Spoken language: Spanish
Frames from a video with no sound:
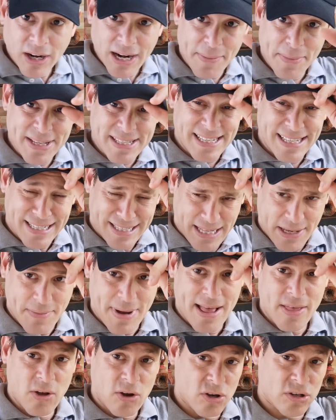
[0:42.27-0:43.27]
Hola mis
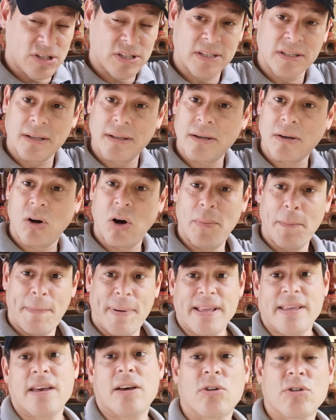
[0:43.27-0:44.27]
estimados
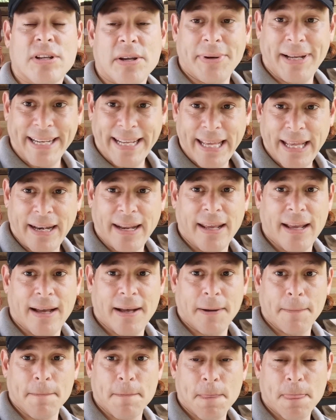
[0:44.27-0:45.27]
compañeros de
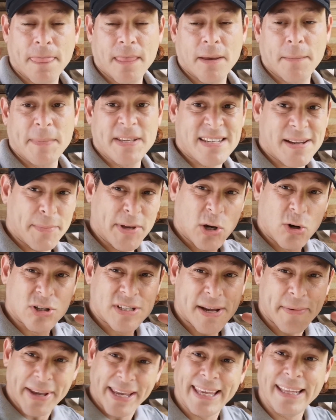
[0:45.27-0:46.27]
Valkyria, mis
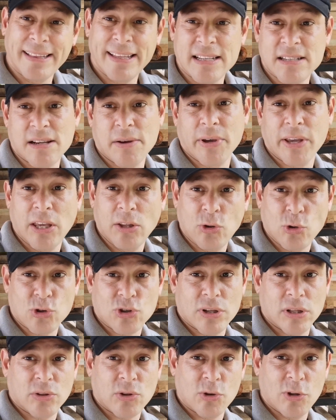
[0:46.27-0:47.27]
amigos abejitas y
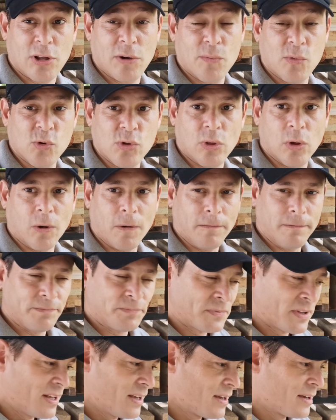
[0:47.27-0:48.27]
abejitos de todo el mundo,
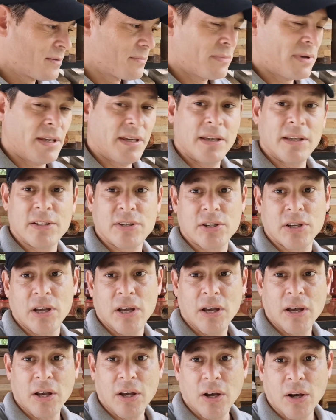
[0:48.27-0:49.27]
mis
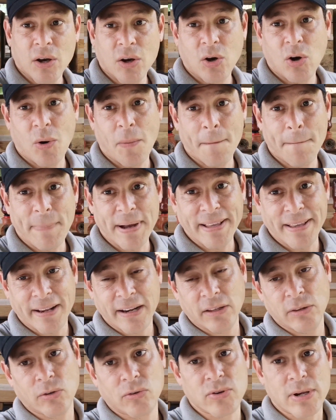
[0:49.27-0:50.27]

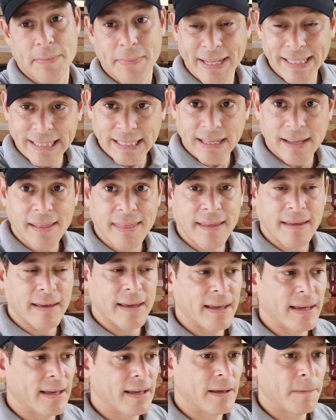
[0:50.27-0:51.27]
compañeritos amantes
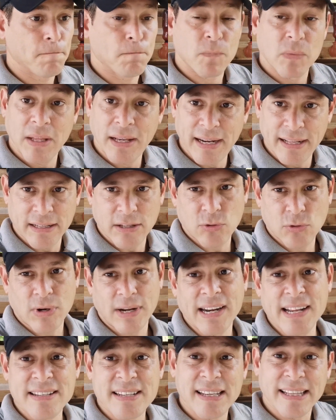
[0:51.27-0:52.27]
de, de, la
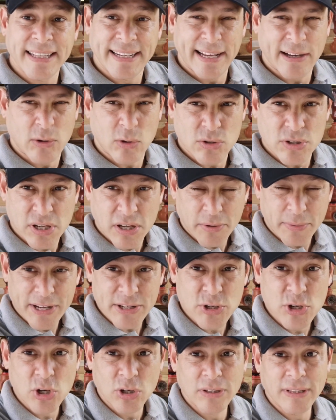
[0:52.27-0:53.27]
naturaleza, de la
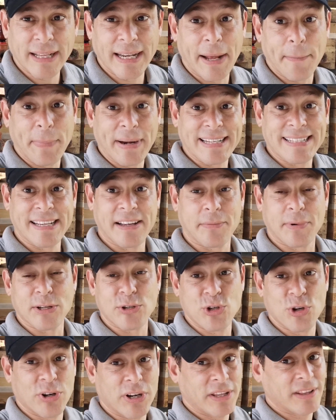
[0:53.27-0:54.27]
conservación, de la
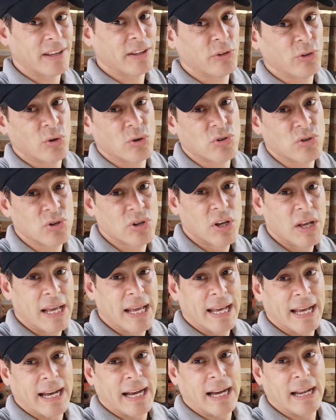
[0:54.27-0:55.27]
preservación y de estos
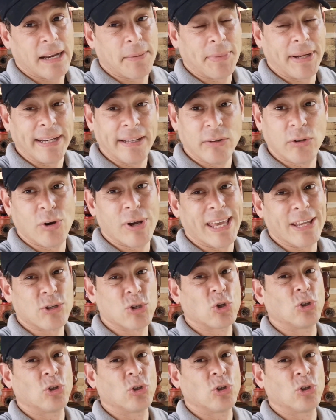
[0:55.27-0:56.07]
animalitos que